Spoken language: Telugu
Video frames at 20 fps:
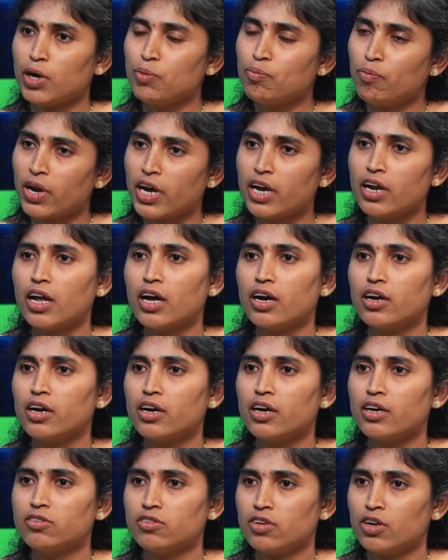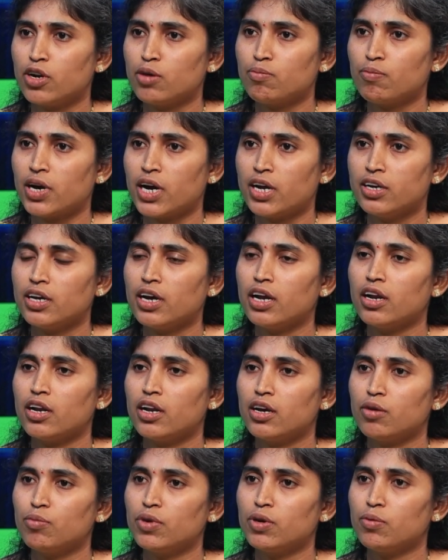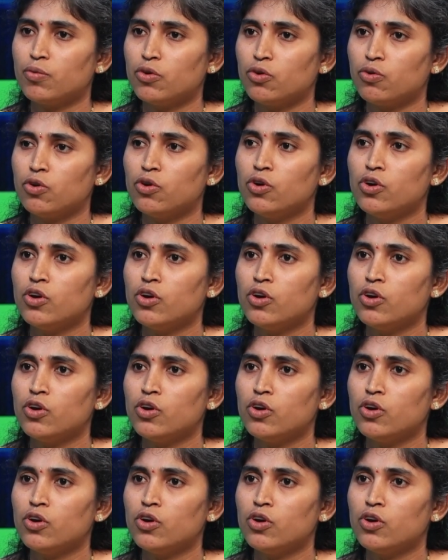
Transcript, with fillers: ఎంప్లాయీ లాగా చేయడం కానీ అట్లా మేము